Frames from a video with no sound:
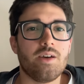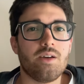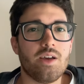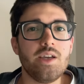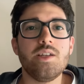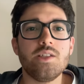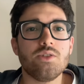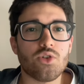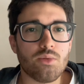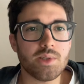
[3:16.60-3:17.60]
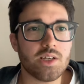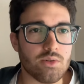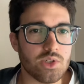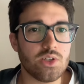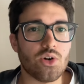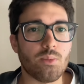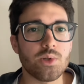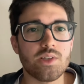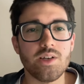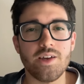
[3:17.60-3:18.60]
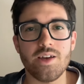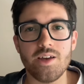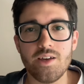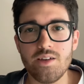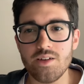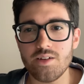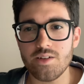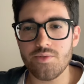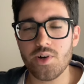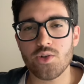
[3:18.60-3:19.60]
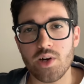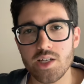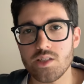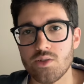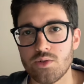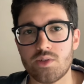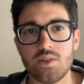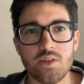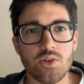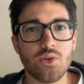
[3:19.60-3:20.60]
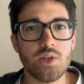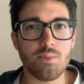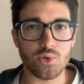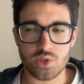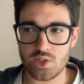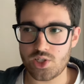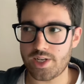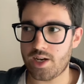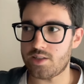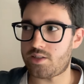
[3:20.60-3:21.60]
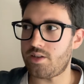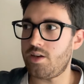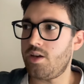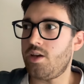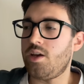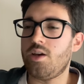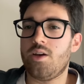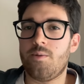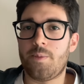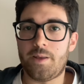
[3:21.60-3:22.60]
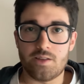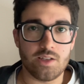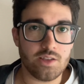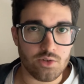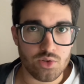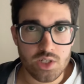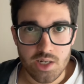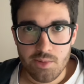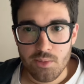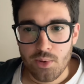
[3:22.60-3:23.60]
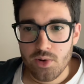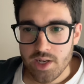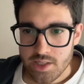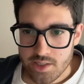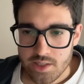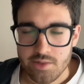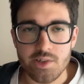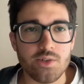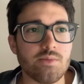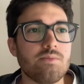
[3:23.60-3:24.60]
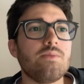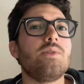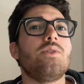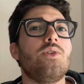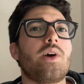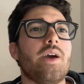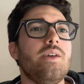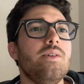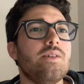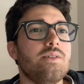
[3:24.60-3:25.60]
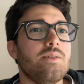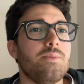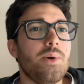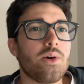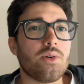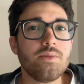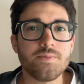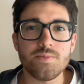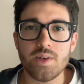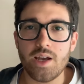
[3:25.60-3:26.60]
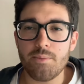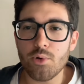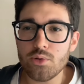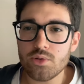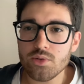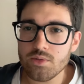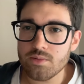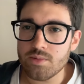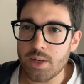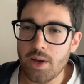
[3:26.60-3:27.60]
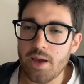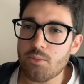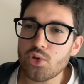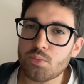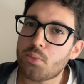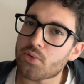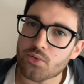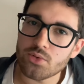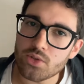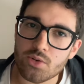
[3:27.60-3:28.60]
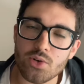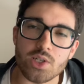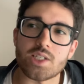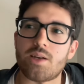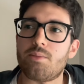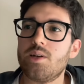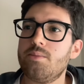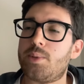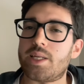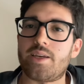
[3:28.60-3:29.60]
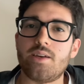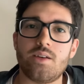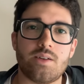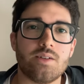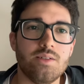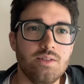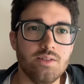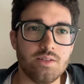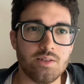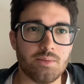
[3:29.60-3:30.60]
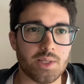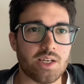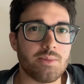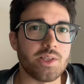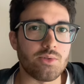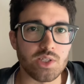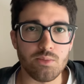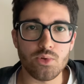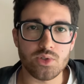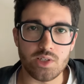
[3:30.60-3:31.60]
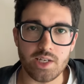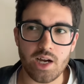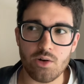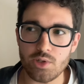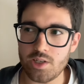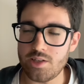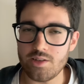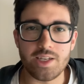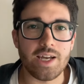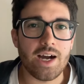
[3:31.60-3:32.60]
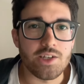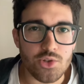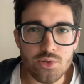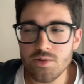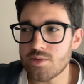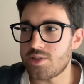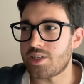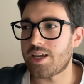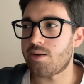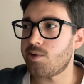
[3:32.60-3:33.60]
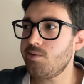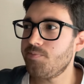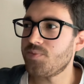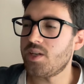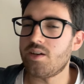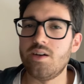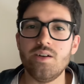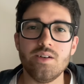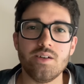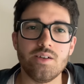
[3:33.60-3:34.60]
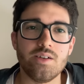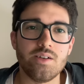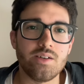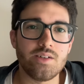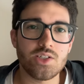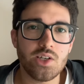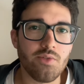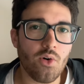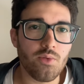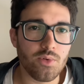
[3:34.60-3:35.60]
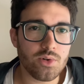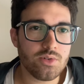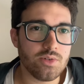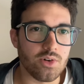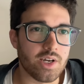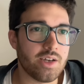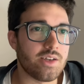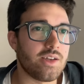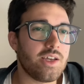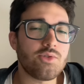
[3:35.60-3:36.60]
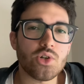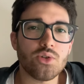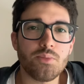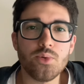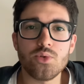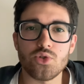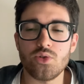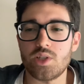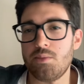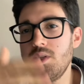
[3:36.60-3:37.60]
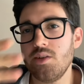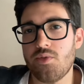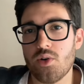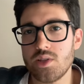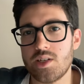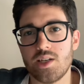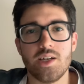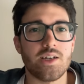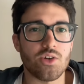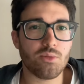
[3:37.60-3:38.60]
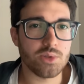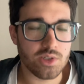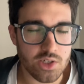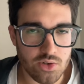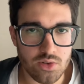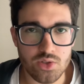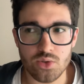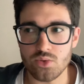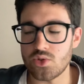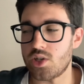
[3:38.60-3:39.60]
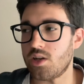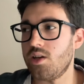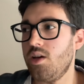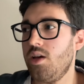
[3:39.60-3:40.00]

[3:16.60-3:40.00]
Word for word: E iniziano a comandare questi robot e fanno a cazzotti con i mostri giganti. Detta così sembra un po' una cazzata, vero? Ok, eh, però è molto, è, è molto, più profondo di quello che sembra perché eh, praticamente questi mostri, i, kau, i, i kaichu si chiamano, eh, si evolvono, ok? E a un certo punto sono talmente forti che neanche i robot riescono a distruggerli.